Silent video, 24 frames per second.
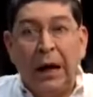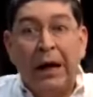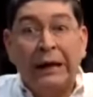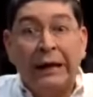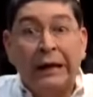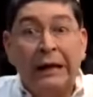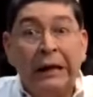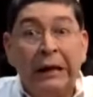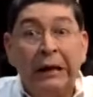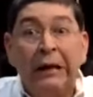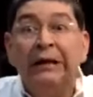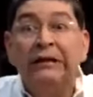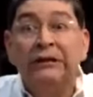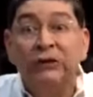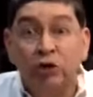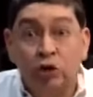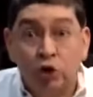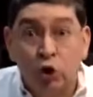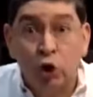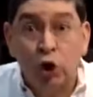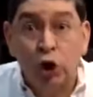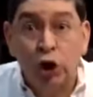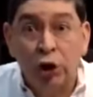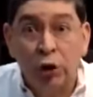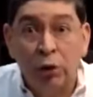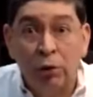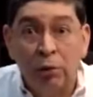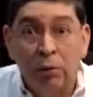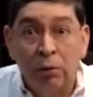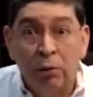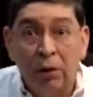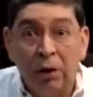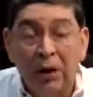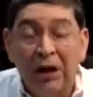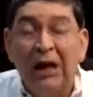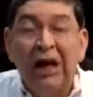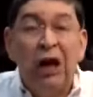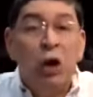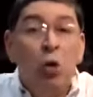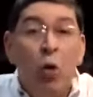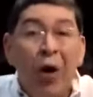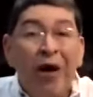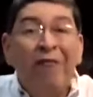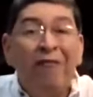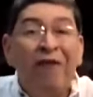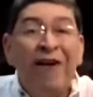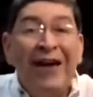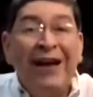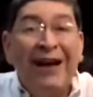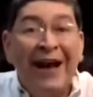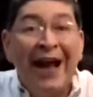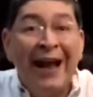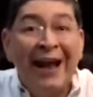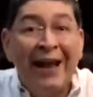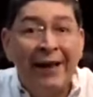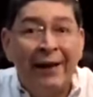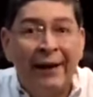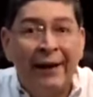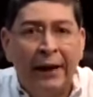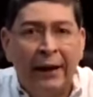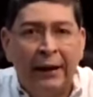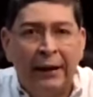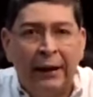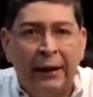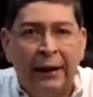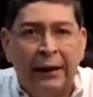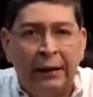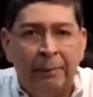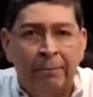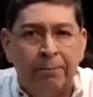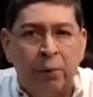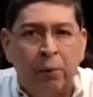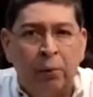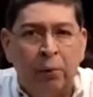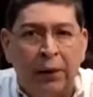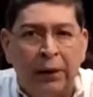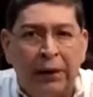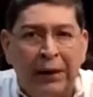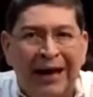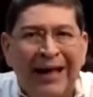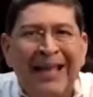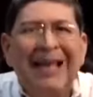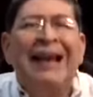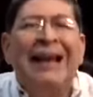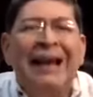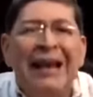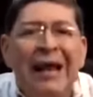Aquí estoy y no hay fiscal general de la República,